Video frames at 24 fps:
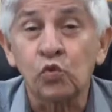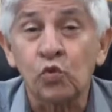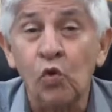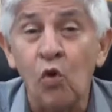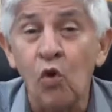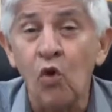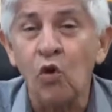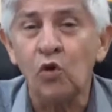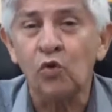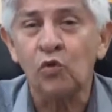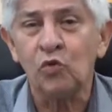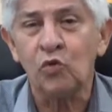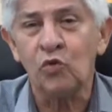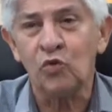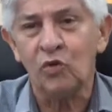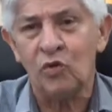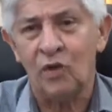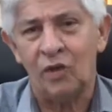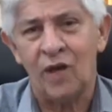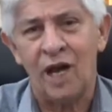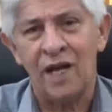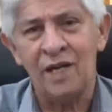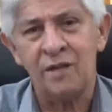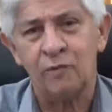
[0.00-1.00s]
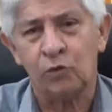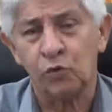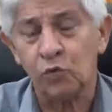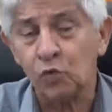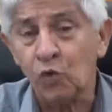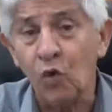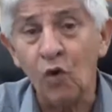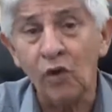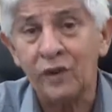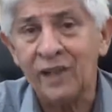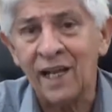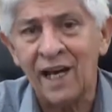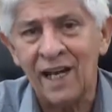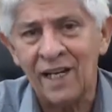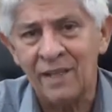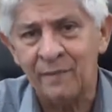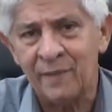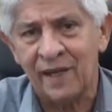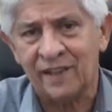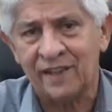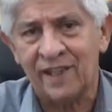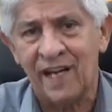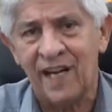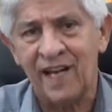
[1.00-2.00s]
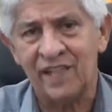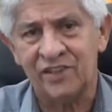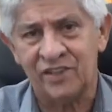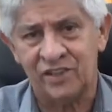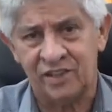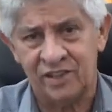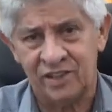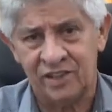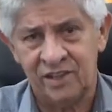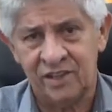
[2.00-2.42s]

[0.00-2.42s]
todo, ali, toda a liberdade